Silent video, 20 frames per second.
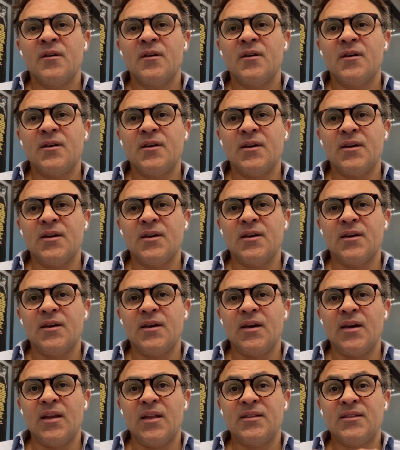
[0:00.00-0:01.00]

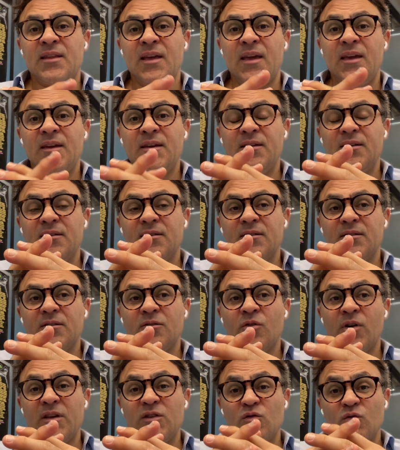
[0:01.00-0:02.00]
é, ela tem
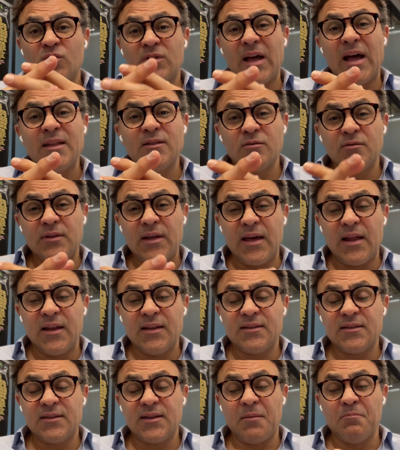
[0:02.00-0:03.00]
o resultado
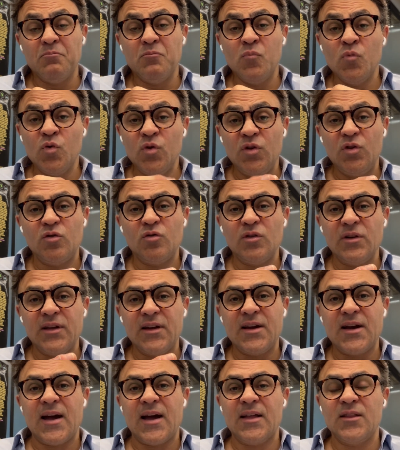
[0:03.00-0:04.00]
dela está muito
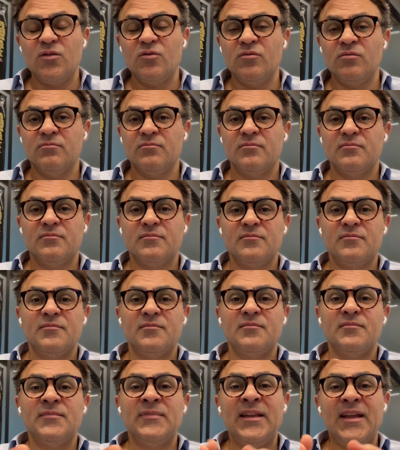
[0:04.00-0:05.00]
ligado
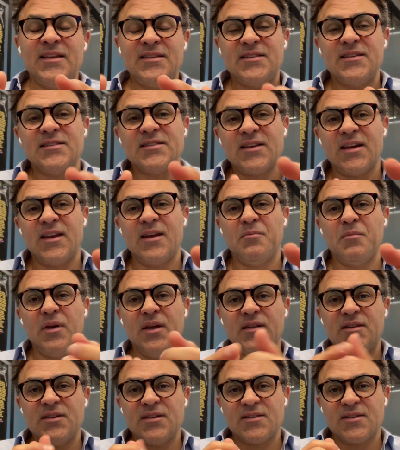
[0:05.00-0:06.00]

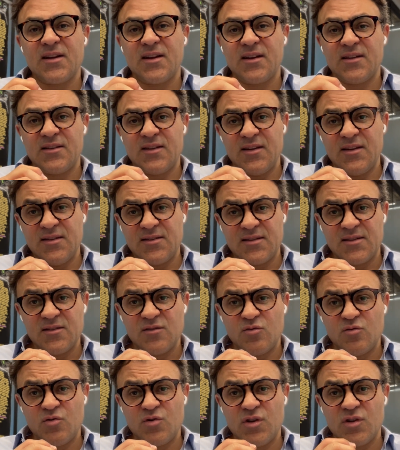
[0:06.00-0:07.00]
necessariamente às
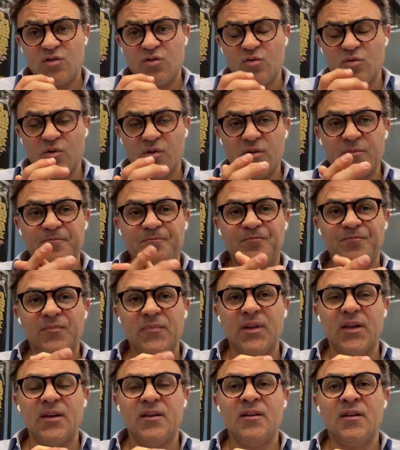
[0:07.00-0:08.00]
características do gestor,
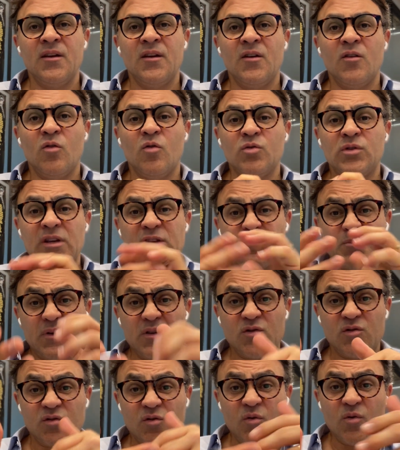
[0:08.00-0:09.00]
né? Ou das
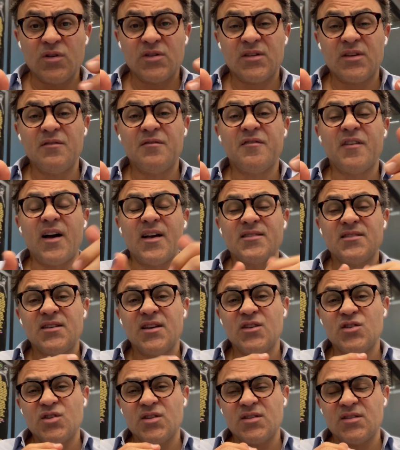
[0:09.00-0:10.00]
pessoas que fazem
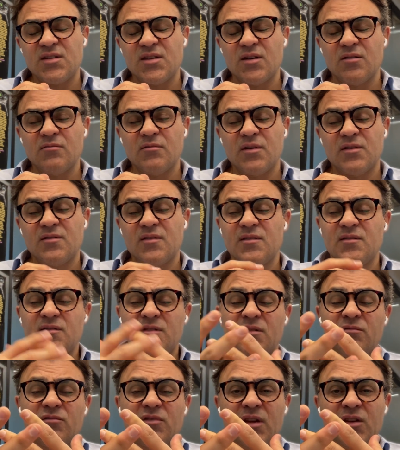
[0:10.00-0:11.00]
a gestão. Às vezes
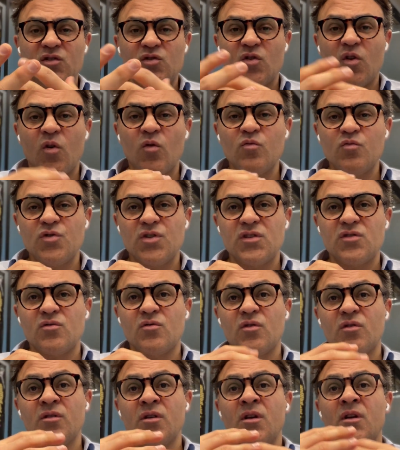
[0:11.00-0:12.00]
você não tem só um
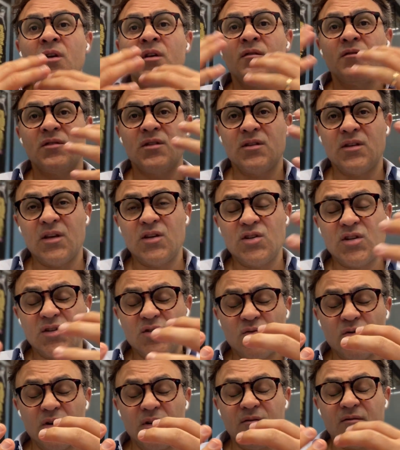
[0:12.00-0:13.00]
gestor, você tem
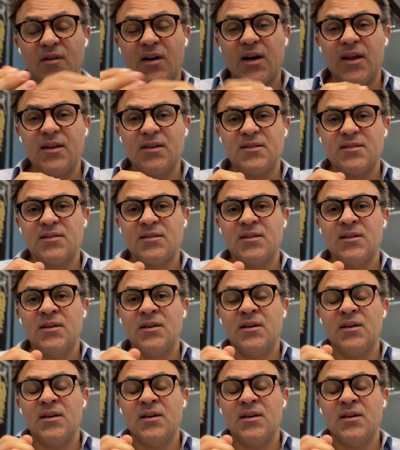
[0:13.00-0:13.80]
gestor em várias